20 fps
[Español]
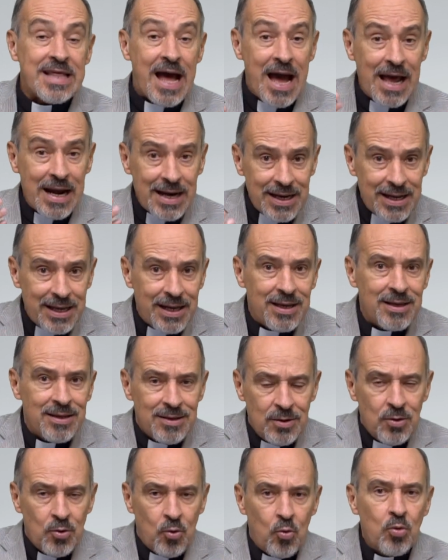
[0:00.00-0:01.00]
darle
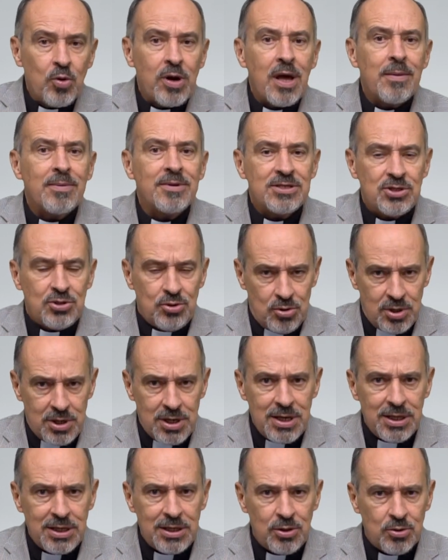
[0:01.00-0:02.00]
una visión
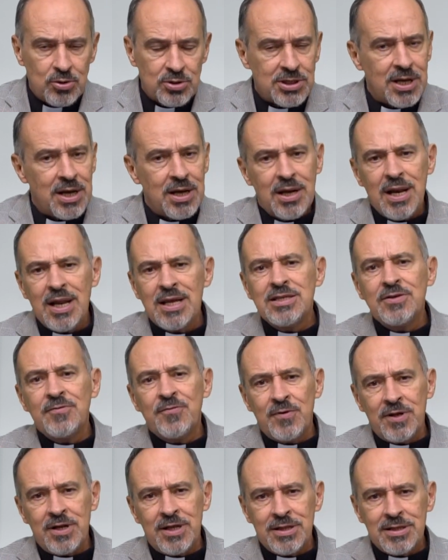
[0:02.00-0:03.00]
religiosa las
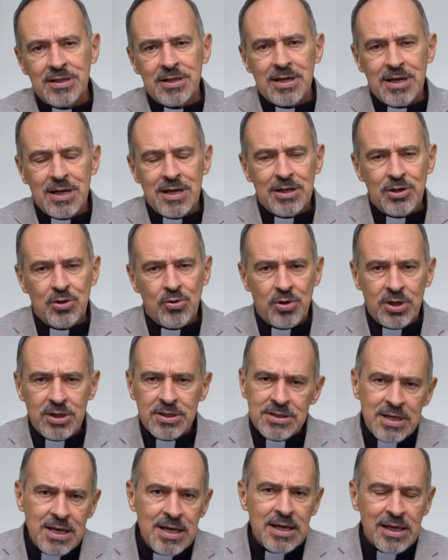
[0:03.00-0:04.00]
diferentes
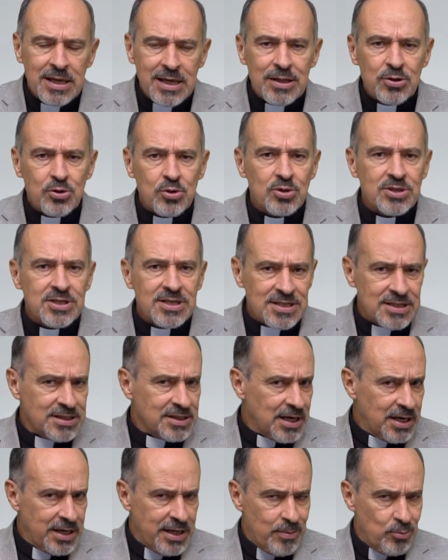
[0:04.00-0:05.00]
religiones y entonces
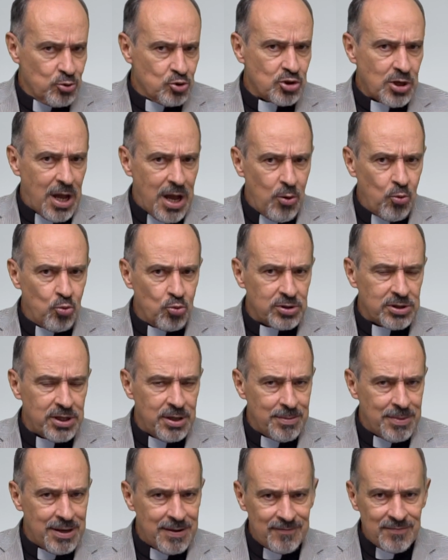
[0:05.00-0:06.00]
entraríamos a un
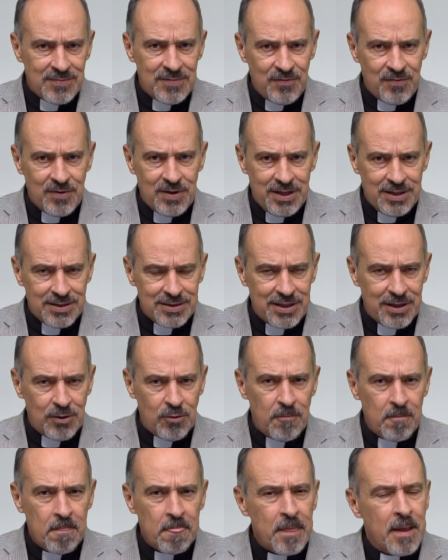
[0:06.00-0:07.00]
tema diferente,
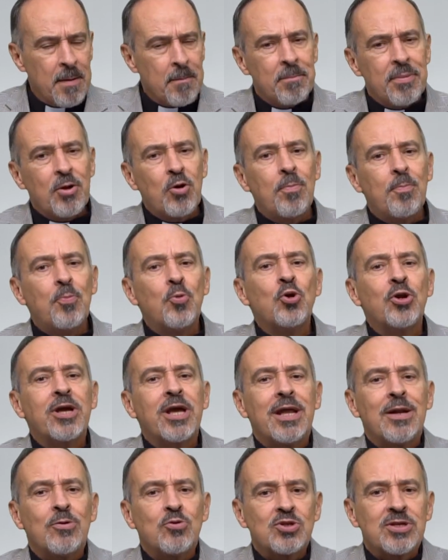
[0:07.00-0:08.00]
¿no? Pero ¿por
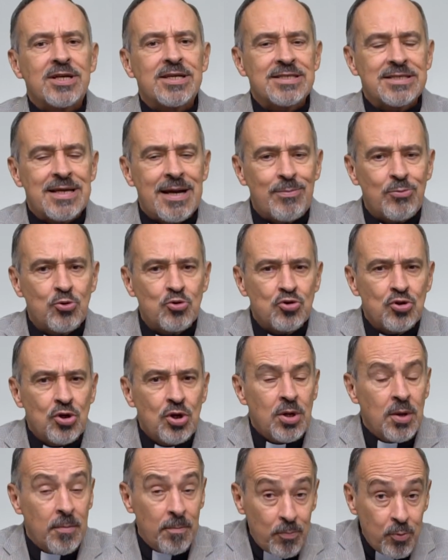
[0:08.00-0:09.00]
qué nos casamos?
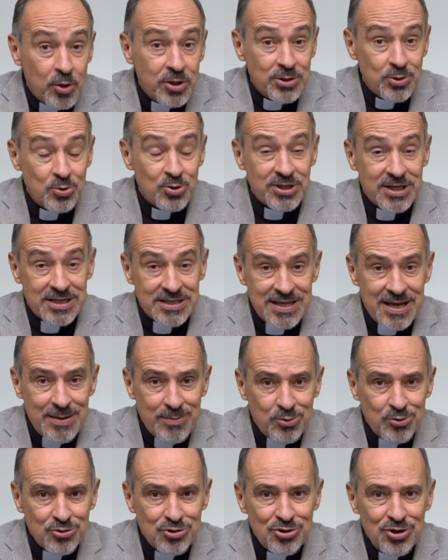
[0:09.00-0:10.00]
Pues nos
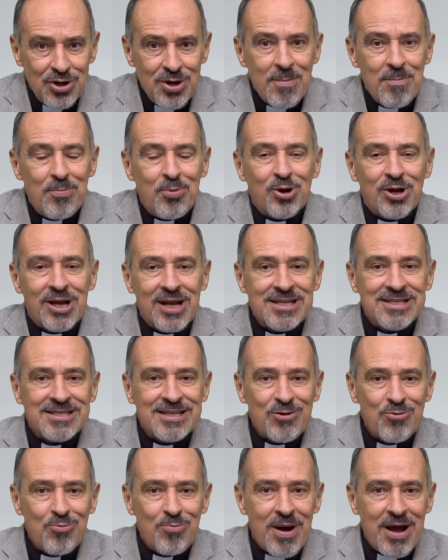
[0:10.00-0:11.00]
casamos porque el
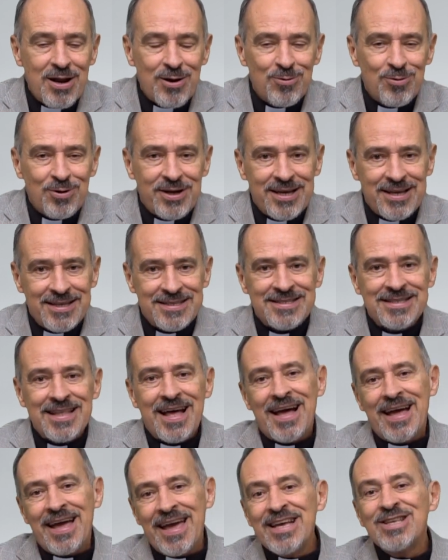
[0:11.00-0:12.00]
ser humano
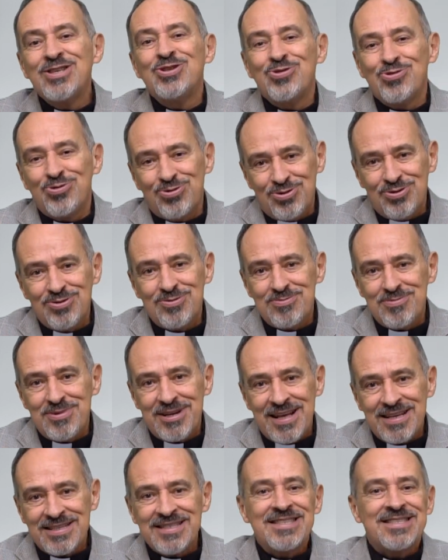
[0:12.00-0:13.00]
está hecho,
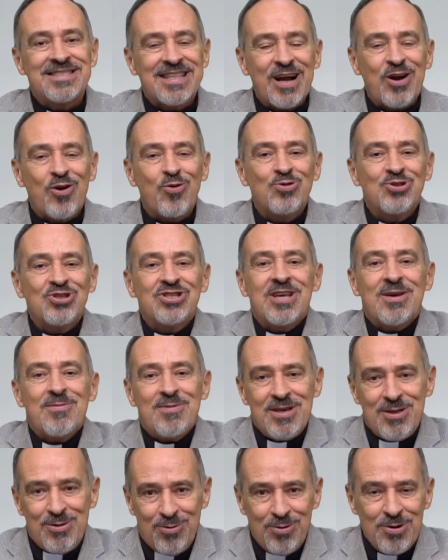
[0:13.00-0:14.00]
¿verdad? Así está
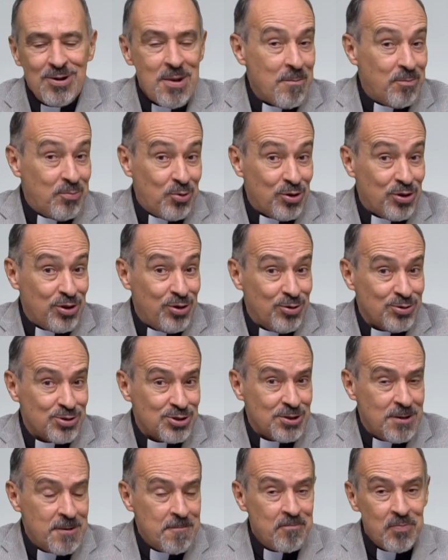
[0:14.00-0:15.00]
concebido por
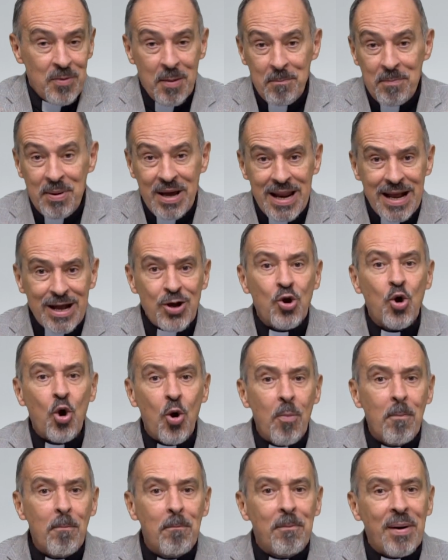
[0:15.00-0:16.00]
Dios para
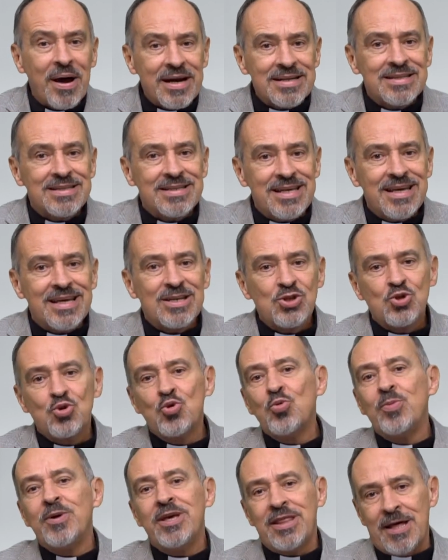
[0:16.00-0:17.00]
compartir
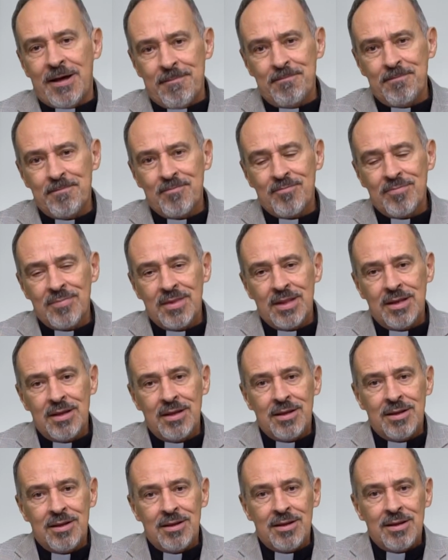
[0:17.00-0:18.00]
su vida.
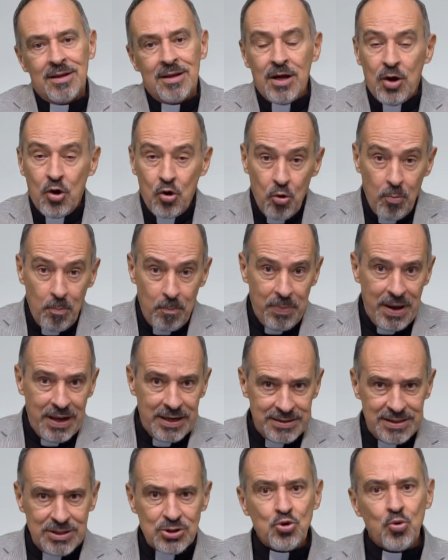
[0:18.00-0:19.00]

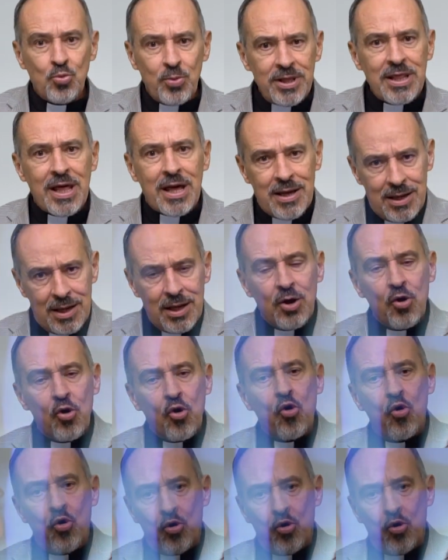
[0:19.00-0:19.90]
Comparte su vida